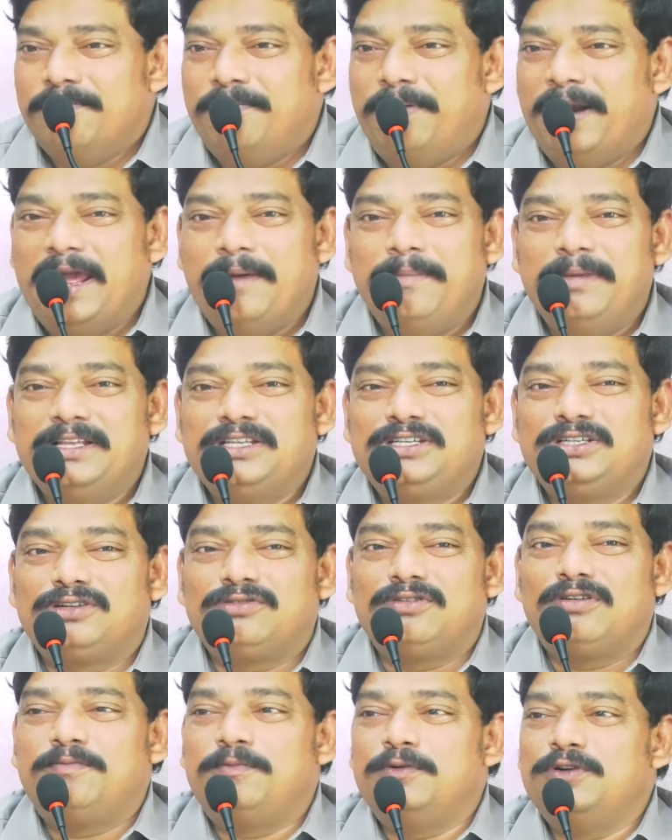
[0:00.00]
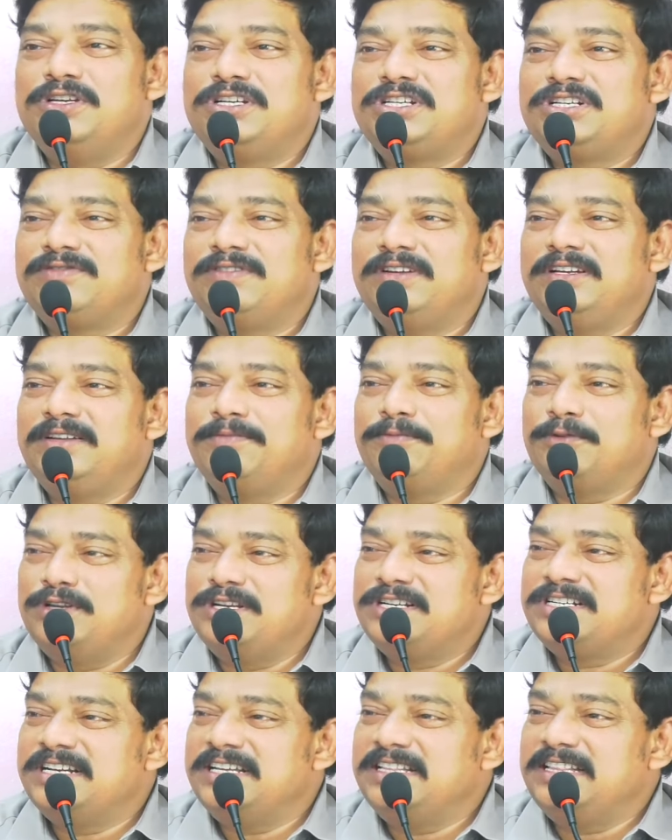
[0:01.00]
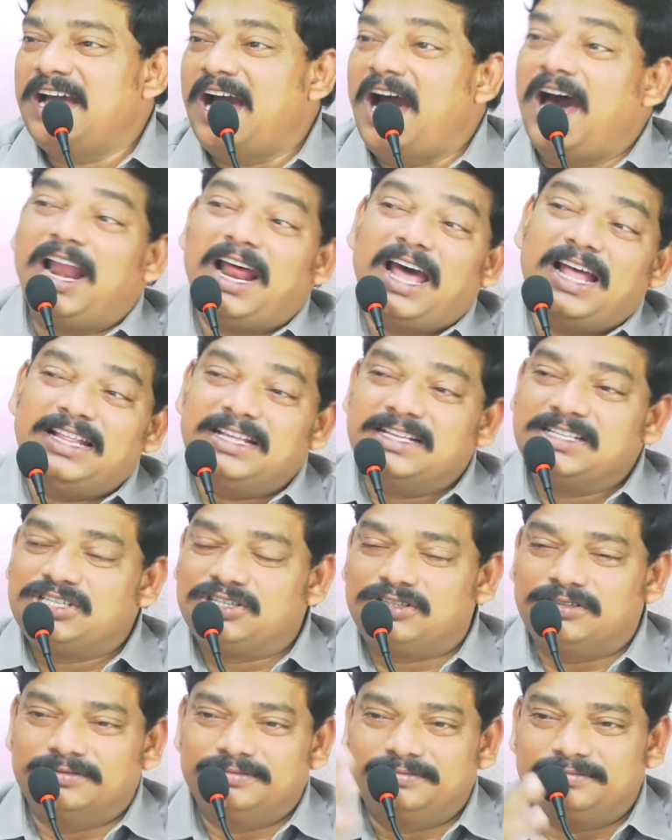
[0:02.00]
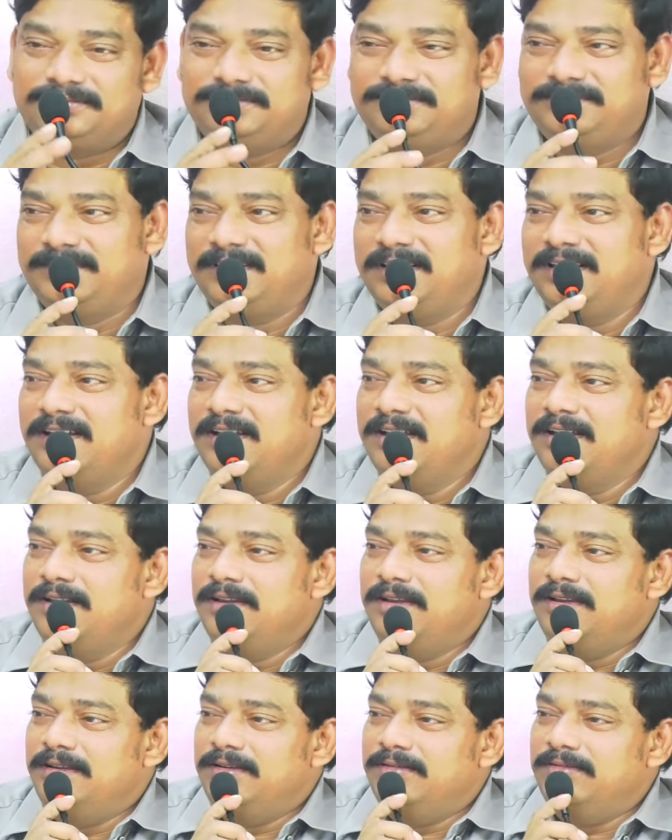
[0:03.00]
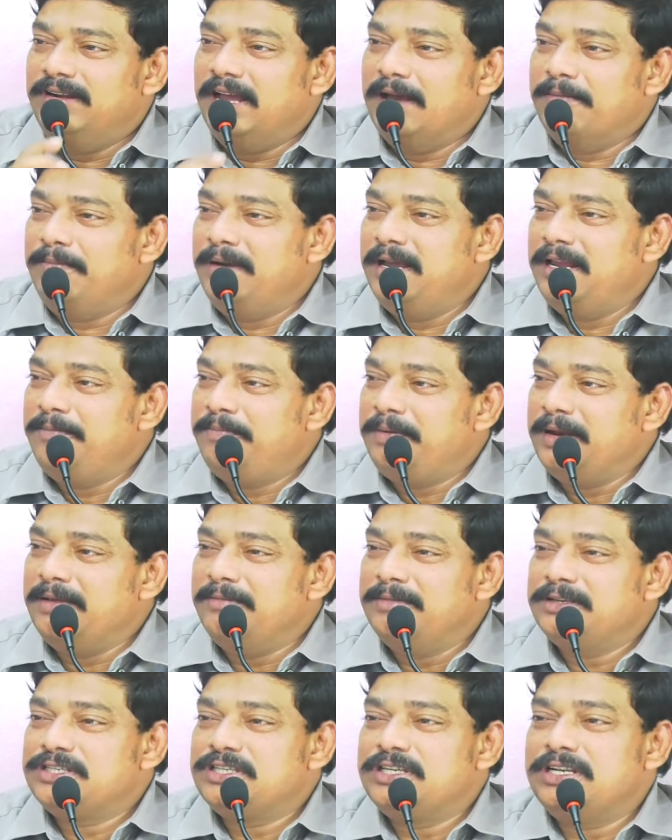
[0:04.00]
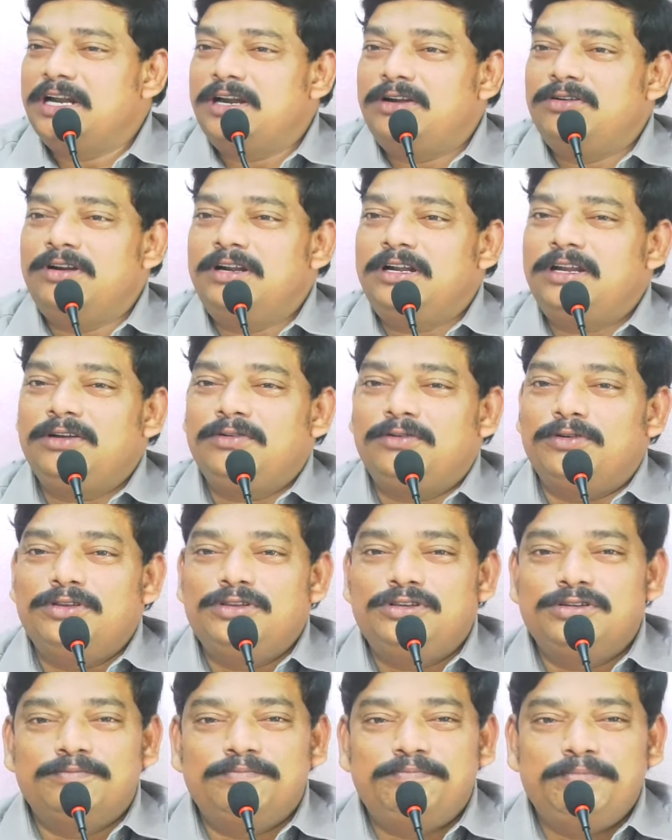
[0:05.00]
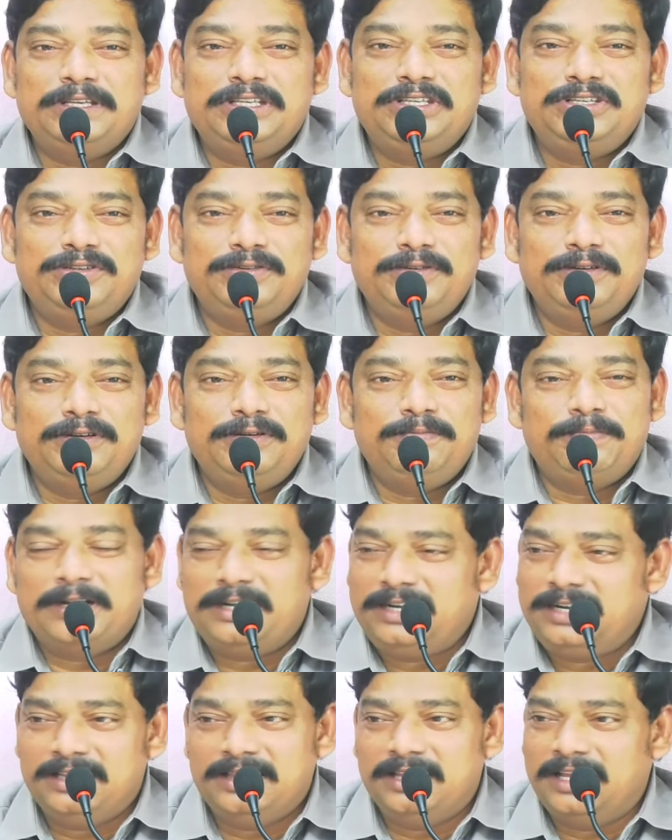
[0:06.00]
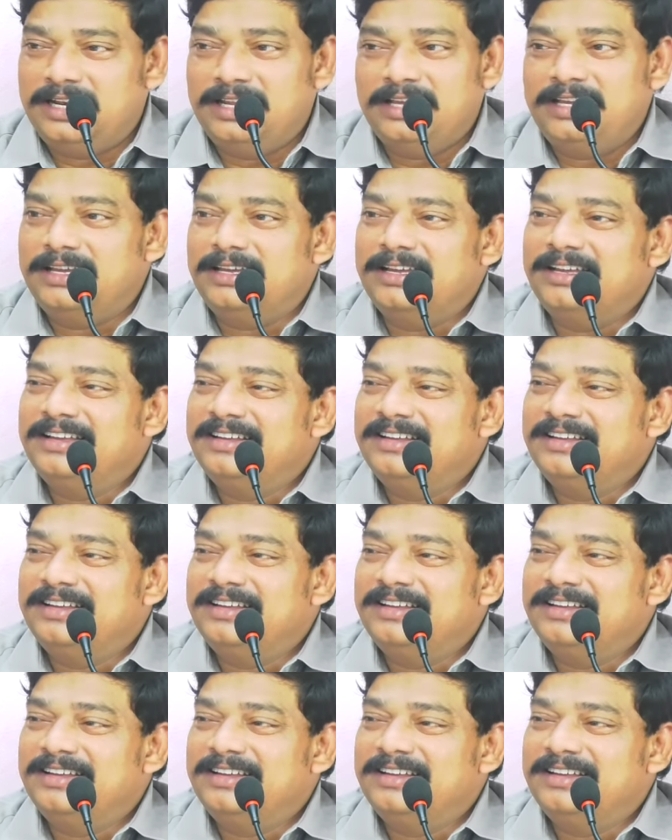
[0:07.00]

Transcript: ప్రేమించటం ఒక పొజిషన్ పొజిషన్ అయితే ఆరాధించడం వీడు అమ్మాయిని ప్రేమిస్తున్నాడు అంటే కొంచెం పిచ్చి పట్టిందని